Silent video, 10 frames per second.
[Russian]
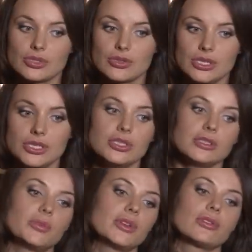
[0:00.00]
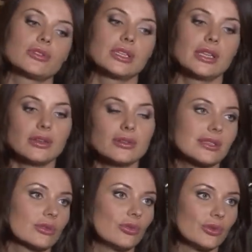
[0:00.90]
что женщине природой
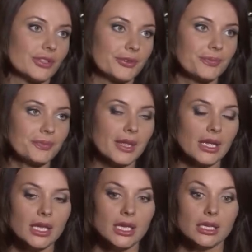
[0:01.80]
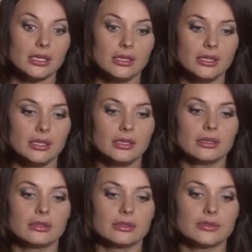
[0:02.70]
дается год.
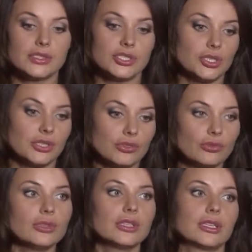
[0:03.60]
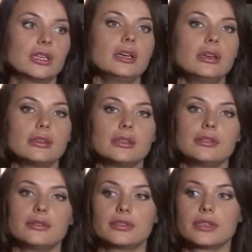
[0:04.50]
И э, в течение года, да,
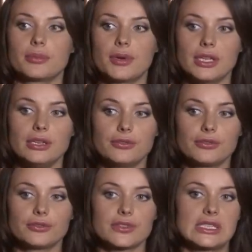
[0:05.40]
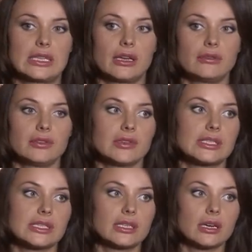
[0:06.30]
и гормональный фон
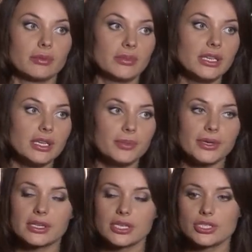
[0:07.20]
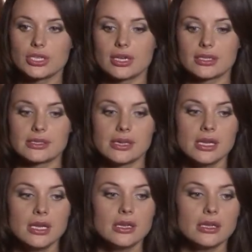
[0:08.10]
восстанавливается, и кормление прекращается.
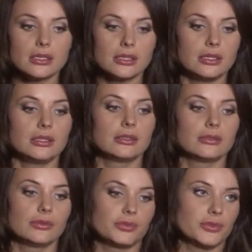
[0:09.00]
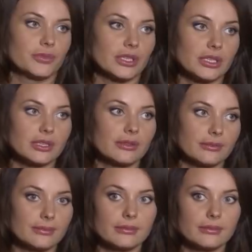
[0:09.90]
И, в общем-то, это